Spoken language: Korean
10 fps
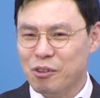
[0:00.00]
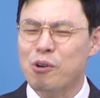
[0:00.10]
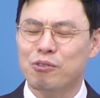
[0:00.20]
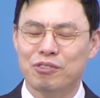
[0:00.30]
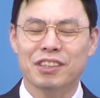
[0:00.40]

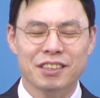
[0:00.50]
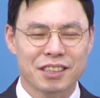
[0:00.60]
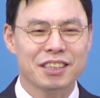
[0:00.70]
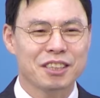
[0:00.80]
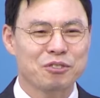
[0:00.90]
혹 우리는
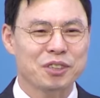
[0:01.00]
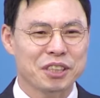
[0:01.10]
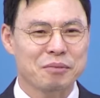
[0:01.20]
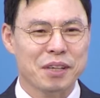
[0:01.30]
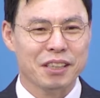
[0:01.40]
지칠 수
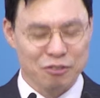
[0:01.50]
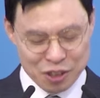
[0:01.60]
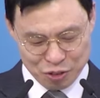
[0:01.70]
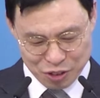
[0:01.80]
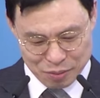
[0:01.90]
있지만
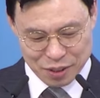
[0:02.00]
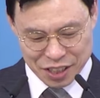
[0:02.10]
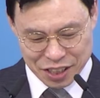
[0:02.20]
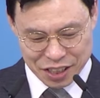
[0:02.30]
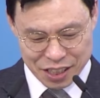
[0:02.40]
우리 주님은
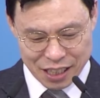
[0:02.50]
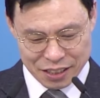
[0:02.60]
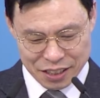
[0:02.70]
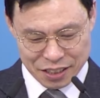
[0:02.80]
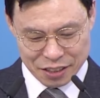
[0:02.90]
지치지
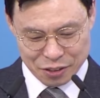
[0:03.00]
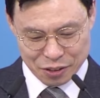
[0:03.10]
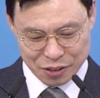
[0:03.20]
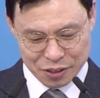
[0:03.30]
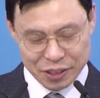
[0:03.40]

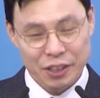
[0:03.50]
않으시겠죠.